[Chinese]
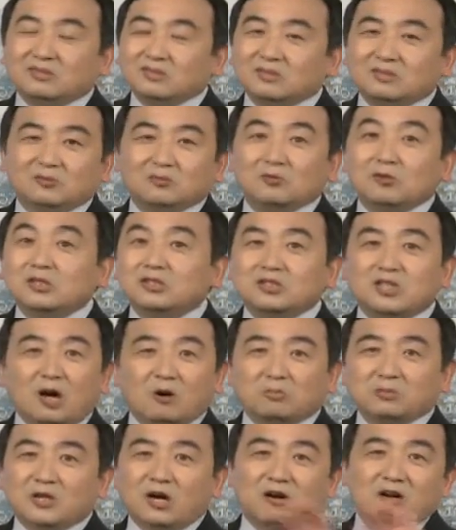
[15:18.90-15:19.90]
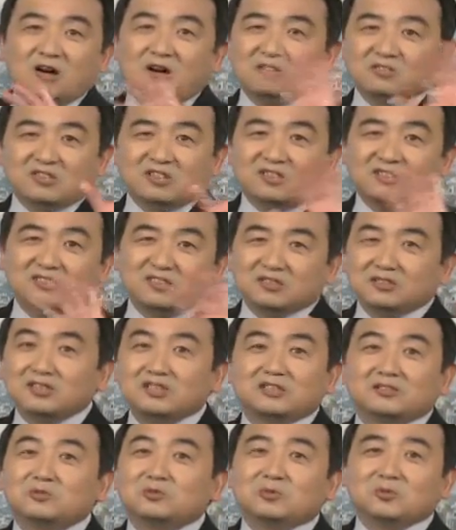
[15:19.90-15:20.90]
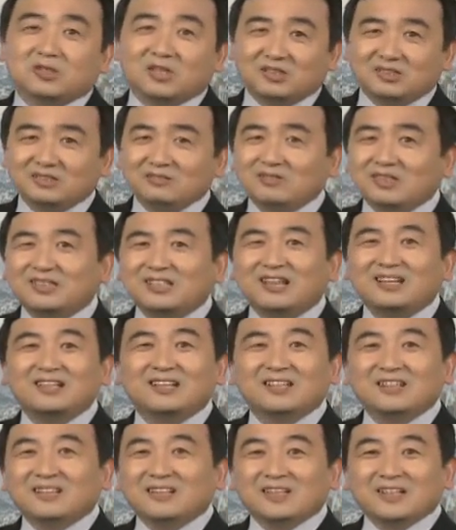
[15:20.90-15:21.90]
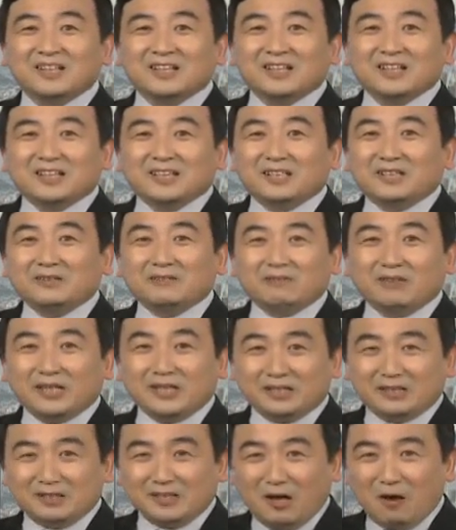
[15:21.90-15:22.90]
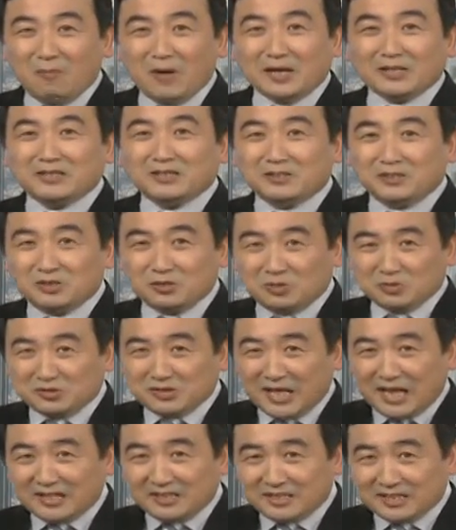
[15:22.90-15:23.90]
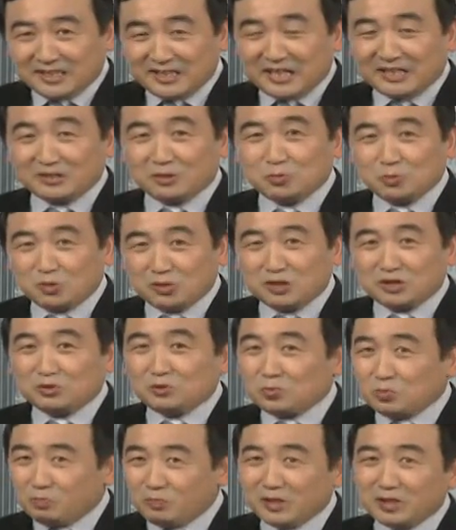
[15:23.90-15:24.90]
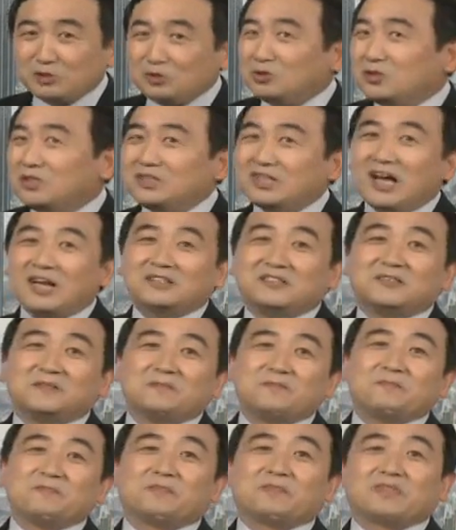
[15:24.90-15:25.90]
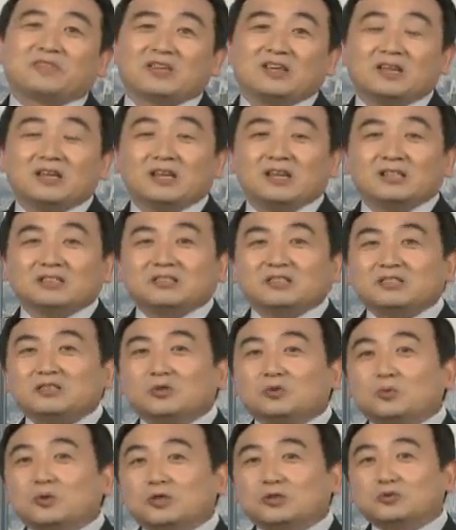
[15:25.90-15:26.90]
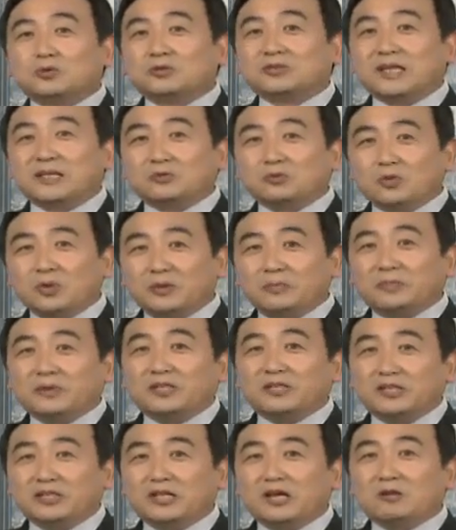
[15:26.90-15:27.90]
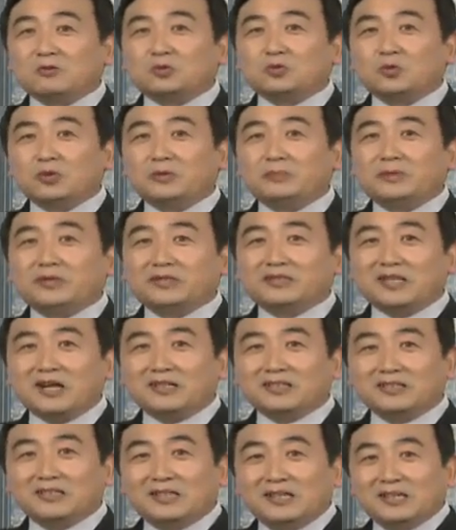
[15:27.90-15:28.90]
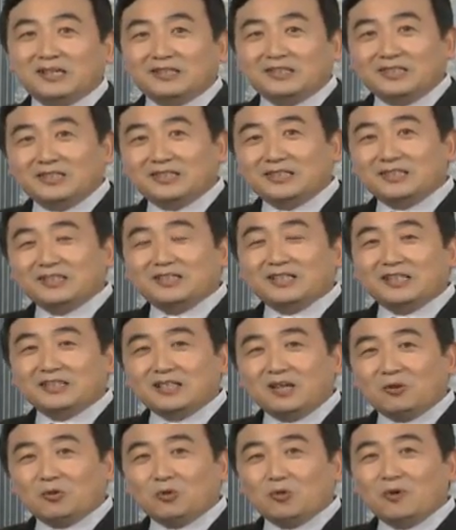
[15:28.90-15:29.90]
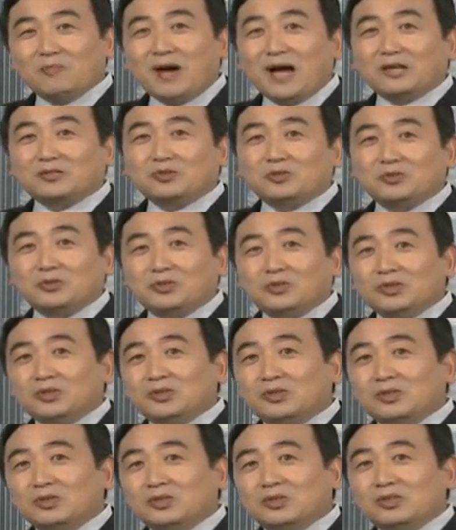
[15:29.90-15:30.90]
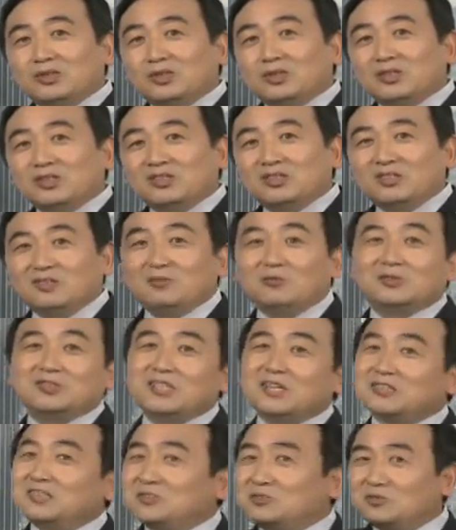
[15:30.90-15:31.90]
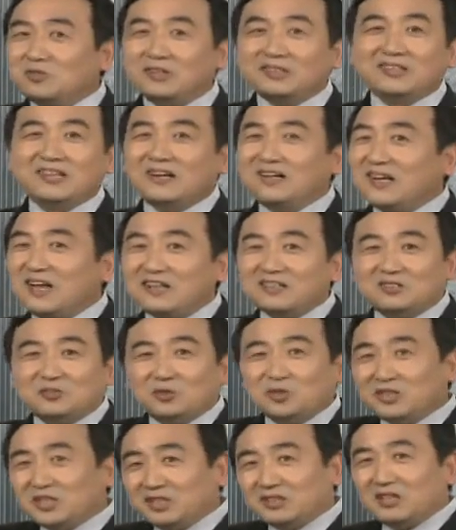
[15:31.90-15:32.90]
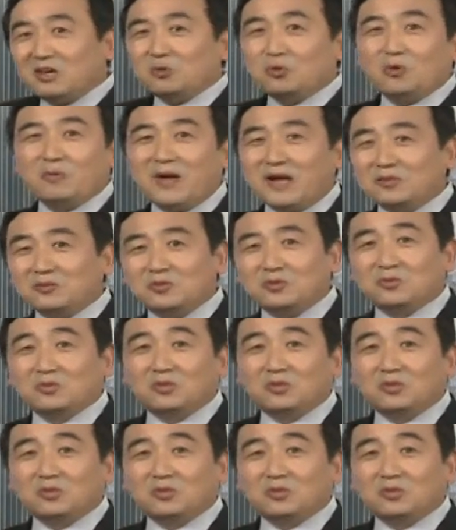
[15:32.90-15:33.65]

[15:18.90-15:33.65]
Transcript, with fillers: 我找不着好词儿能形容了，因为他，因为老百姓就在这样的过程中被摧残。这就是我说在对比，你要对比当年，你今天到罗马去，我相信中央电视台很多人也到罗马去过。